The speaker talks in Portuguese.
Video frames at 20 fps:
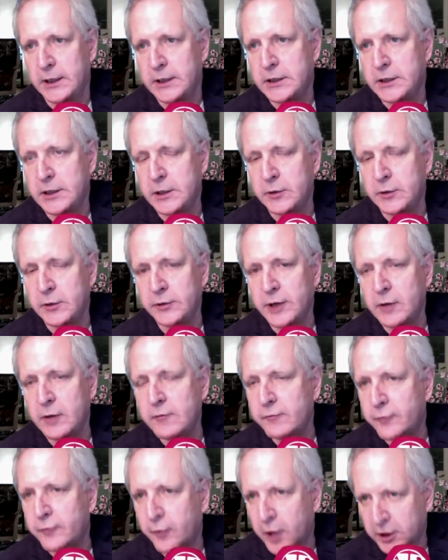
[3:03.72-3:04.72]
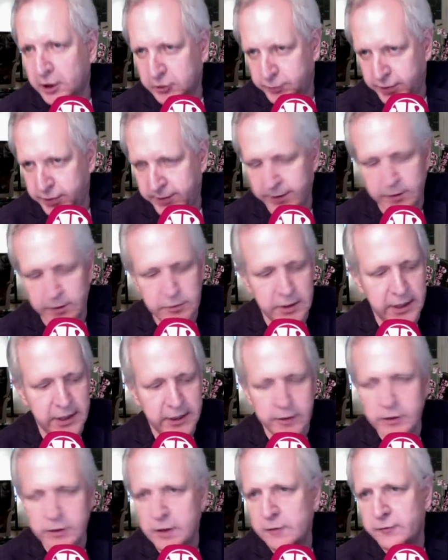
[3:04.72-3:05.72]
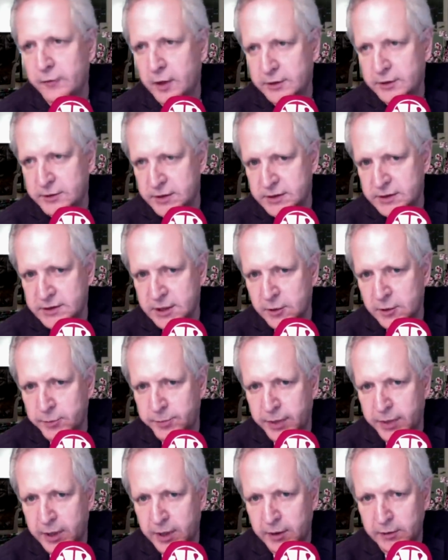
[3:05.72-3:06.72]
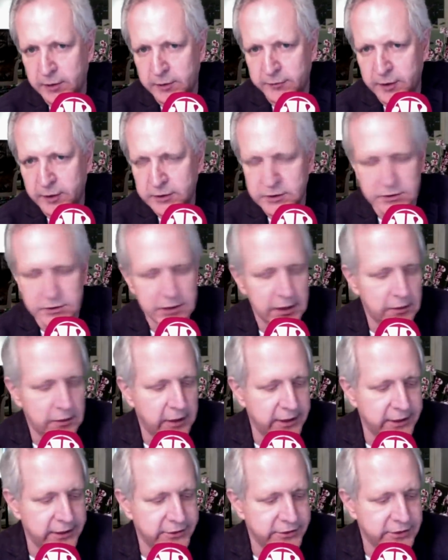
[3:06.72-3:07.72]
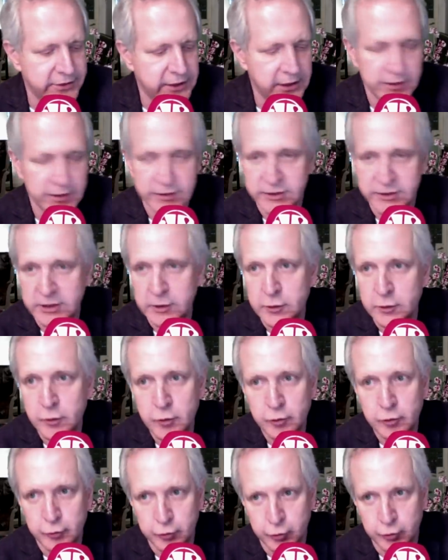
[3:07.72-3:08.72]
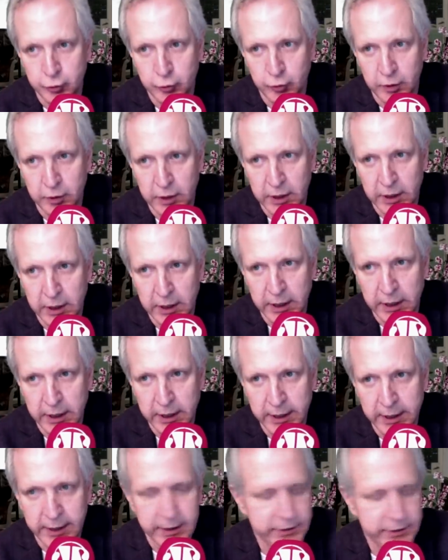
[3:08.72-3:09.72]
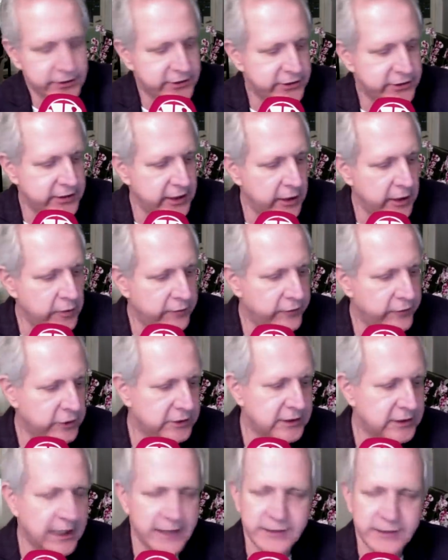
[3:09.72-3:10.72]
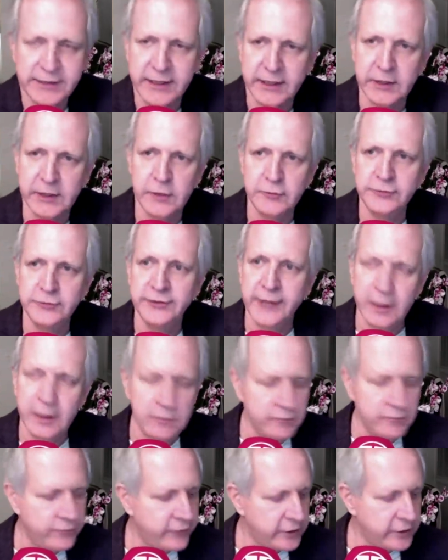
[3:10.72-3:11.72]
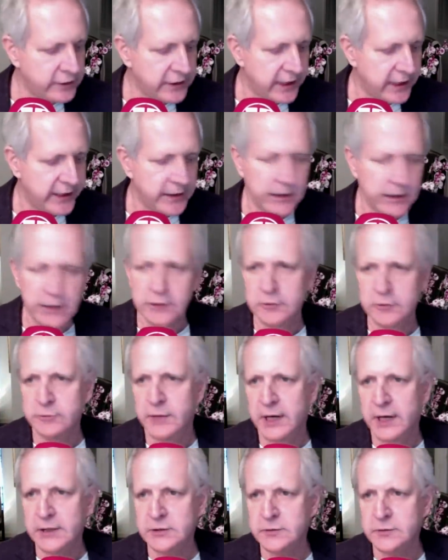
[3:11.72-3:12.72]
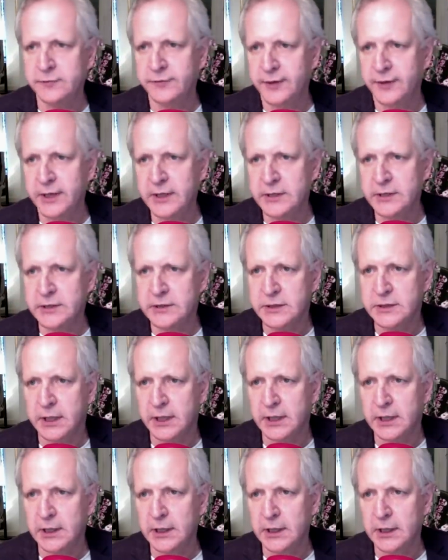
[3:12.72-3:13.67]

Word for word: que eu não voto, em primeiro lugar, eu não voto em São Paulo, voto em Taquaritinga. Segundo, se eu votasse aqui, eu não votaria no Márcio França,